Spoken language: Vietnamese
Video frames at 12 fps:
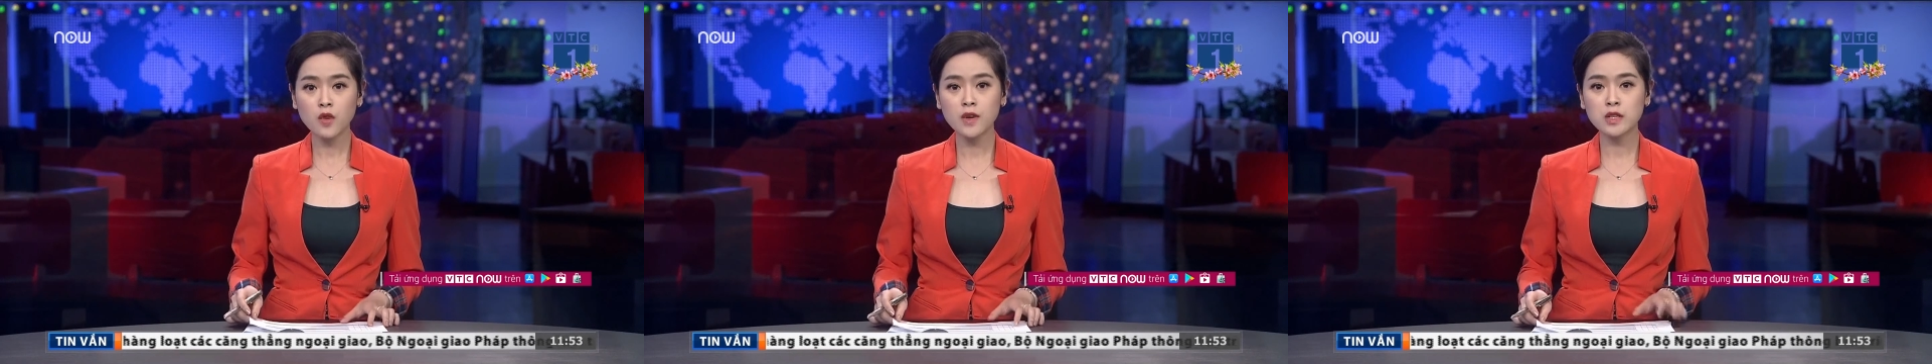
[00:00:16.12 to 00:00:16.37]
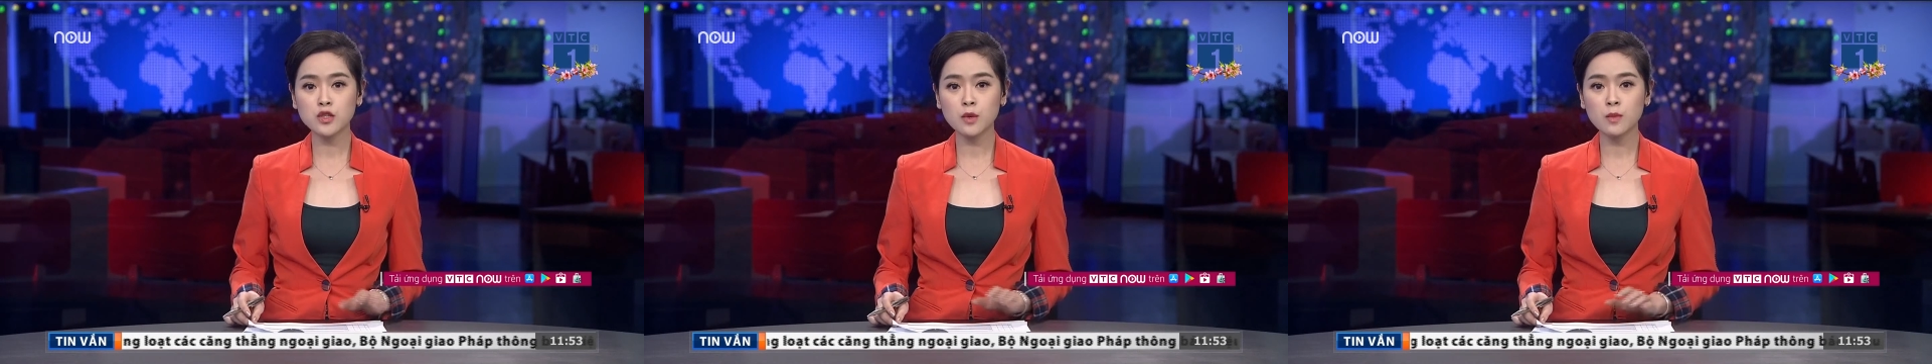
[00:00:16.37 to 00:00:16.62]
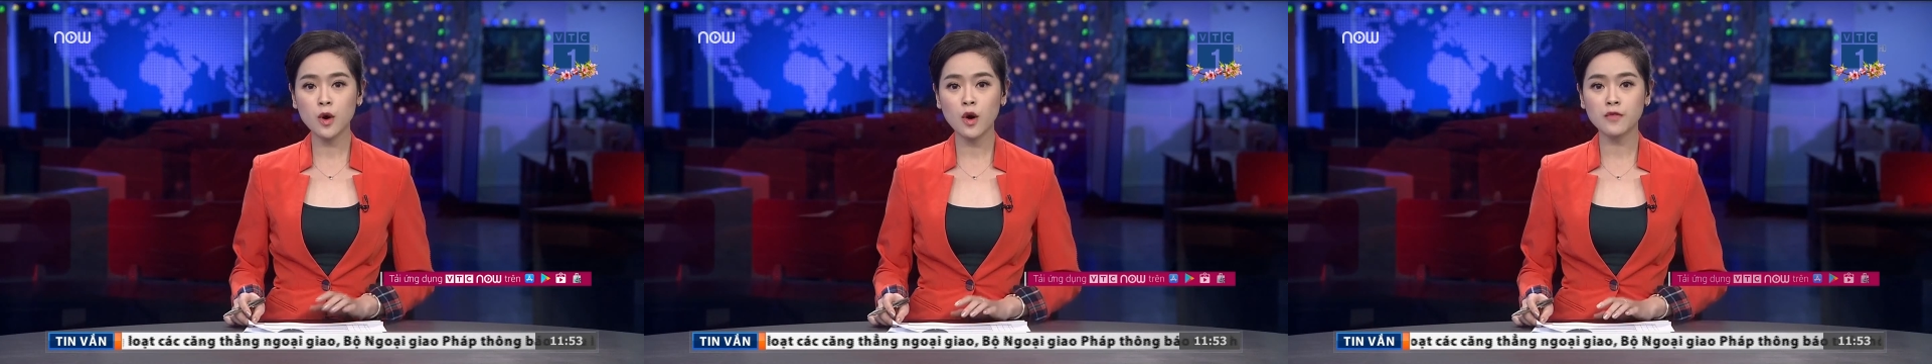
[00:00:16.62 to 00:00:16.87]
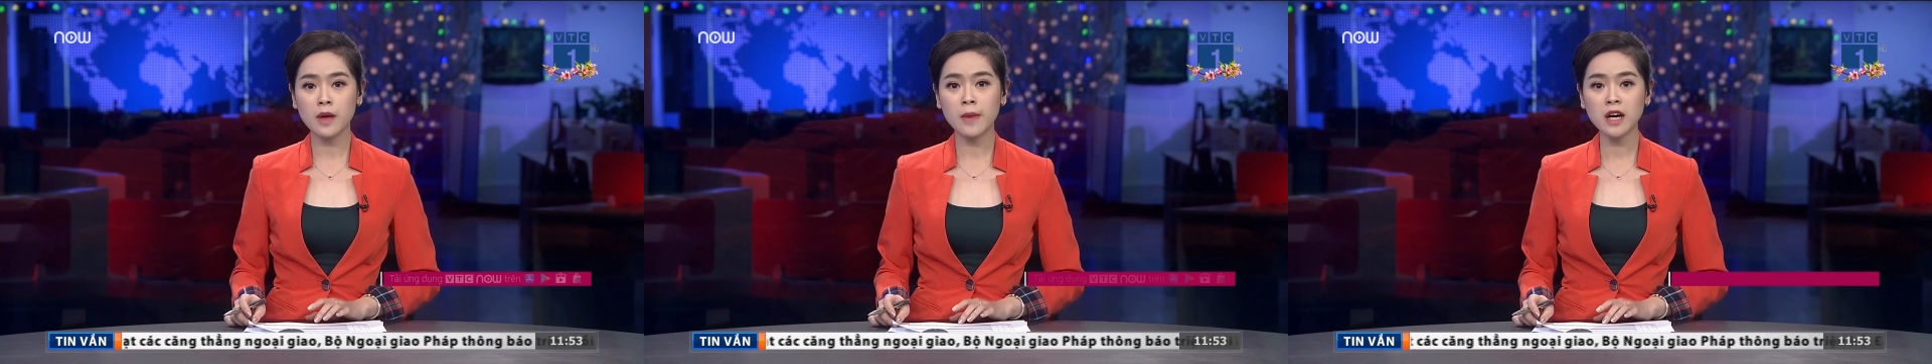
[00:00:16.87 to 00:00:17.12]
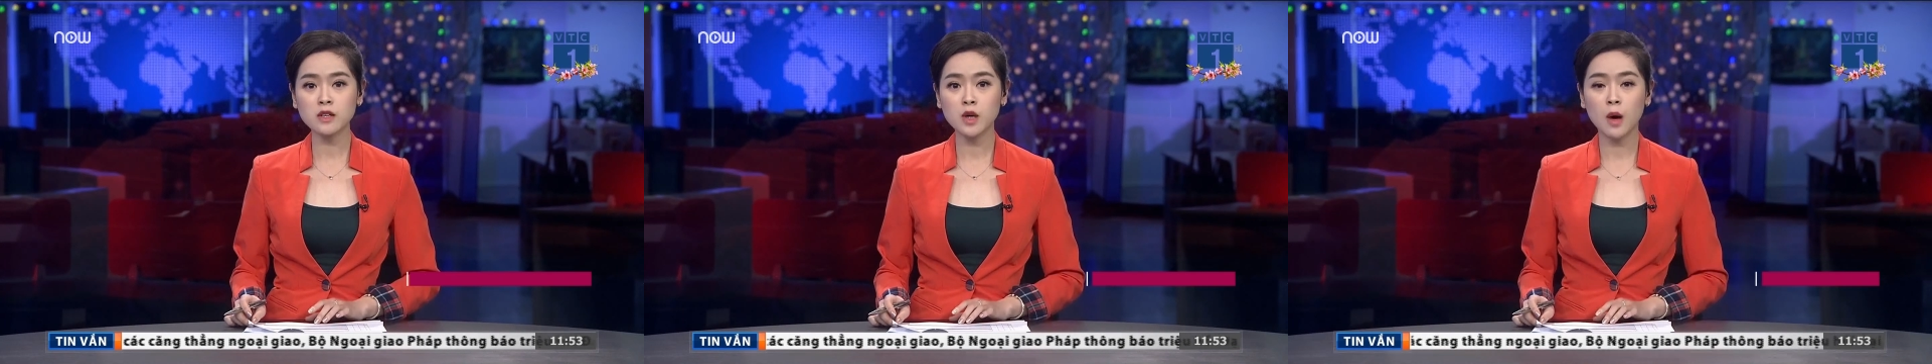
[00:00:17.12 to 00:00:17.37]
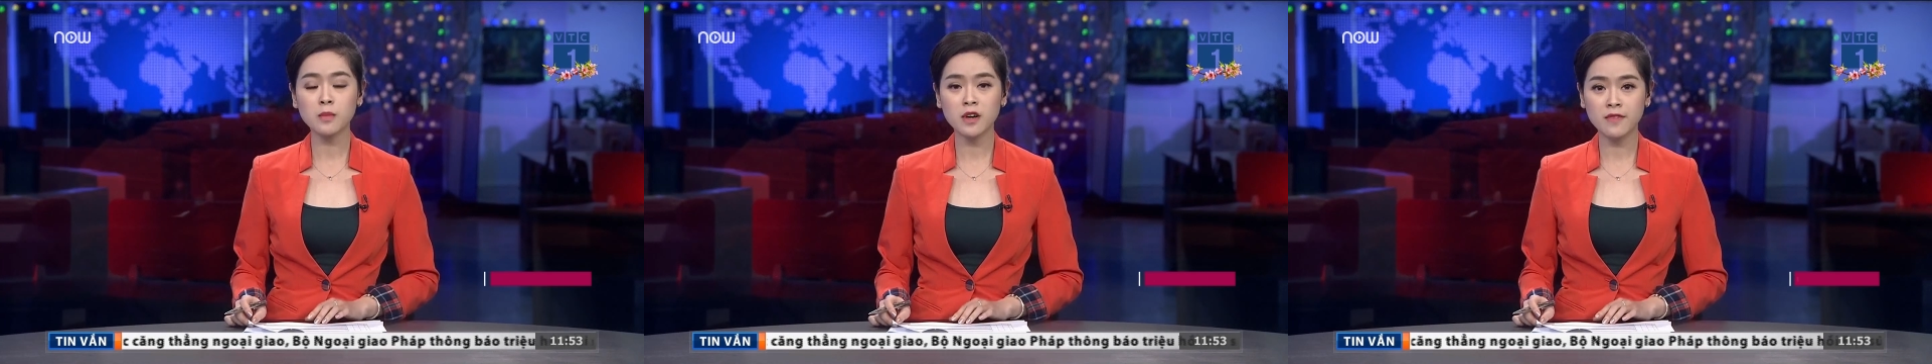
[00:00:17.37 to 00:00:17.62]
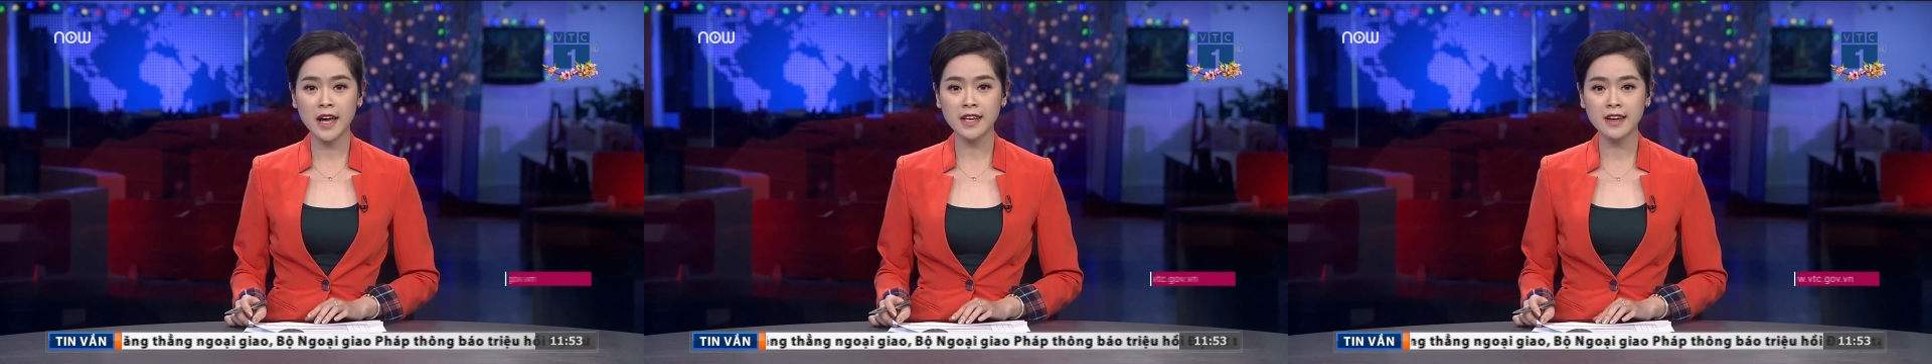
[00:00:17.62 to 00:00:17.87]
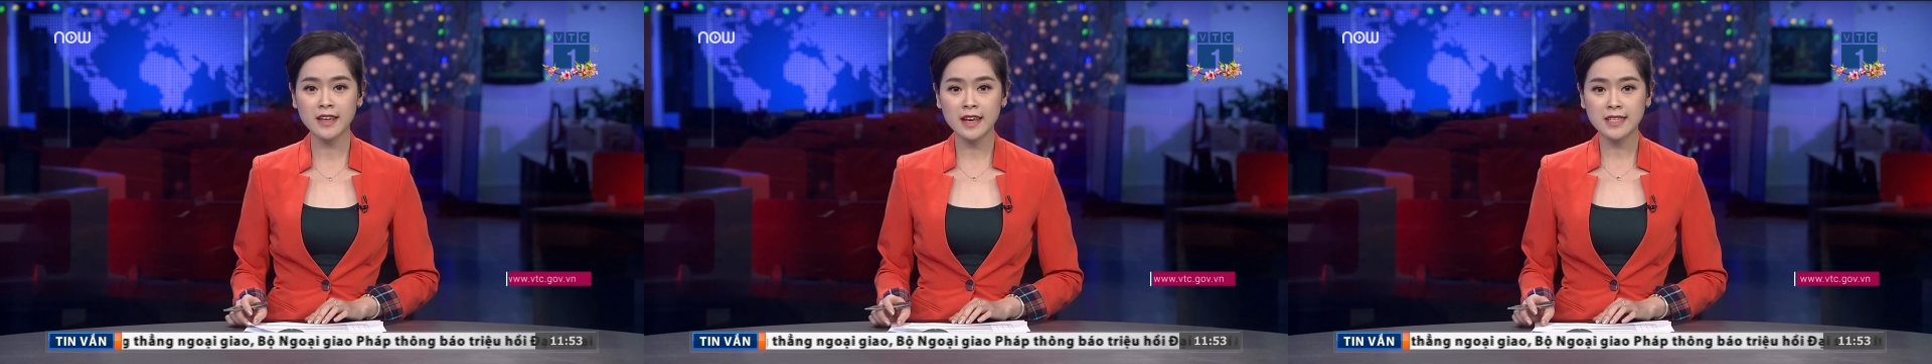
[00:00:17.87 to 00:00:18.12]
Khu vực Trung Bộ phía Bắc có mưa vài
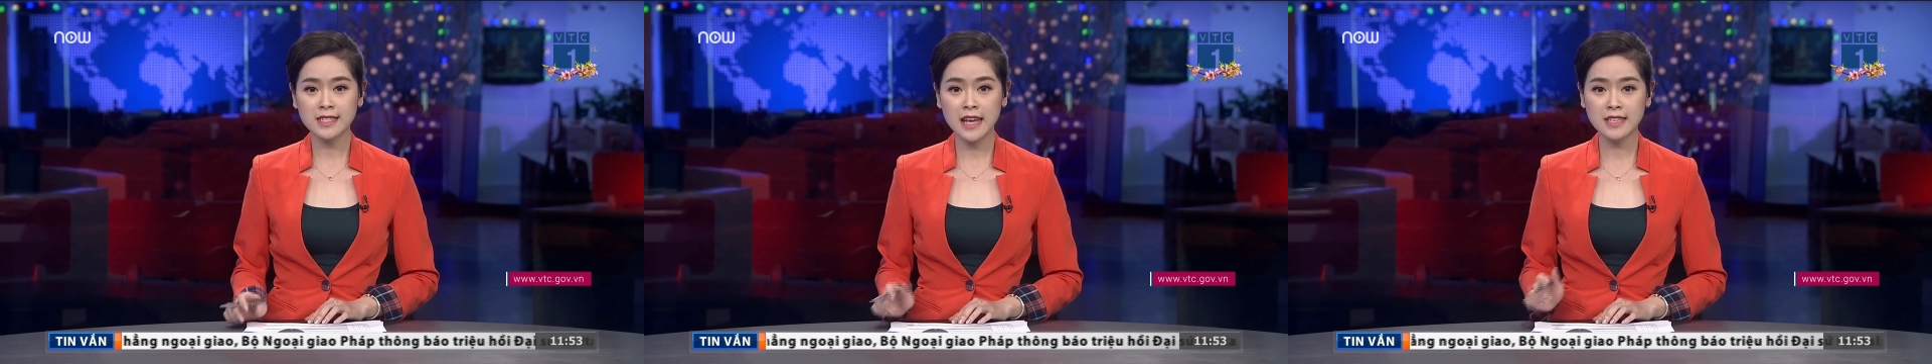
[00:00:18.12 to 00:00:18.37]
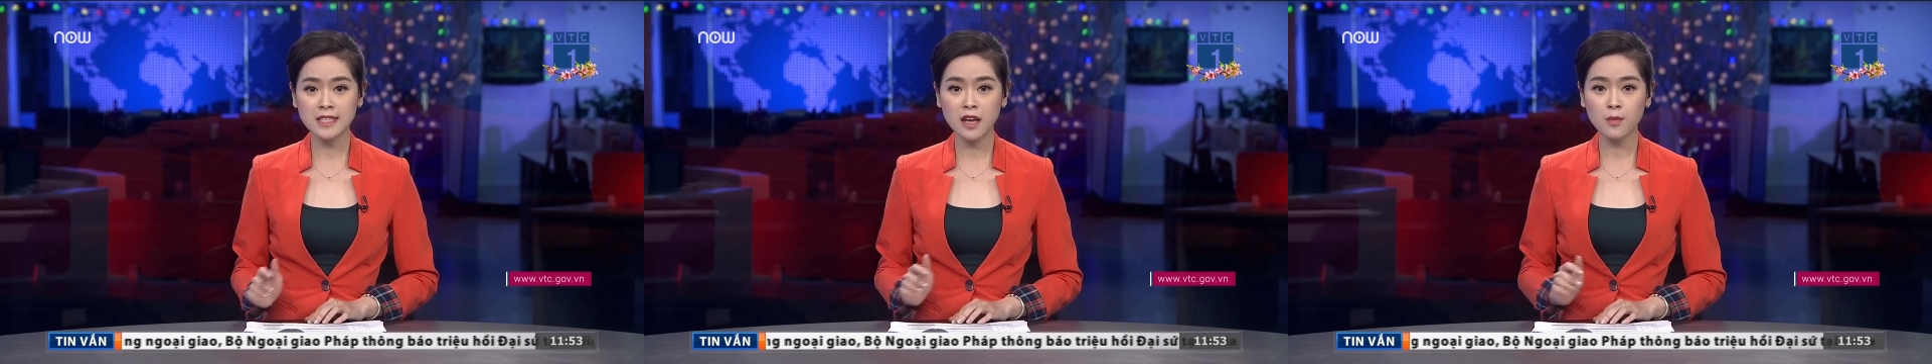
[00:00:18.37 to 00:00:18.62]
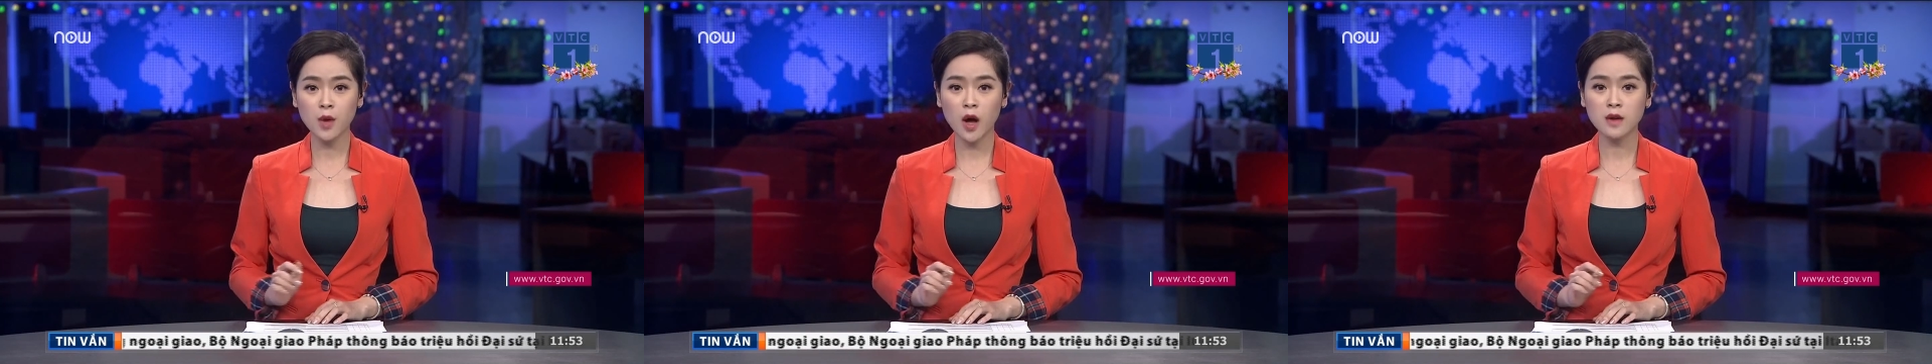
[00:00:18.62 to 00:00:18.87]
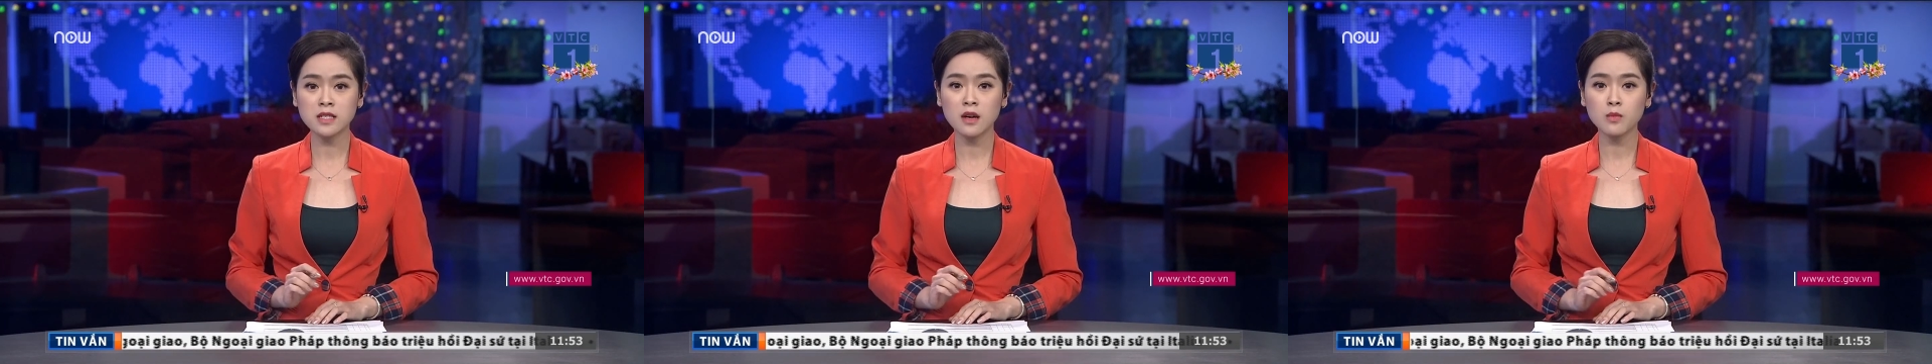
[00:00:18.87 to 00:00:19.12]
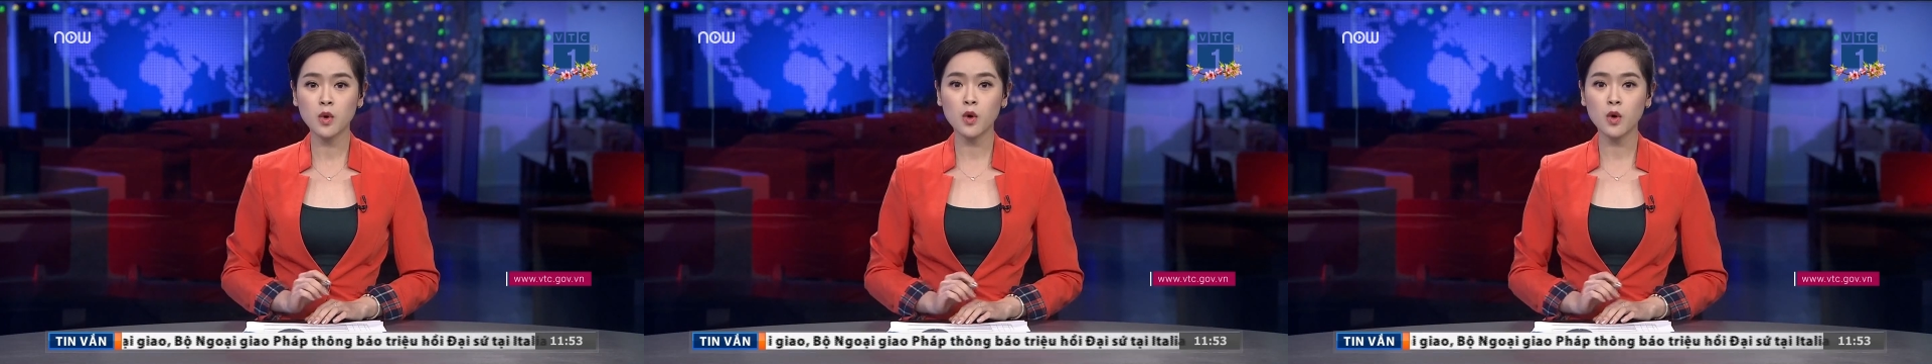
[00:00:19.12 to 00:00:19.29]
nơi, sáng sớm có sương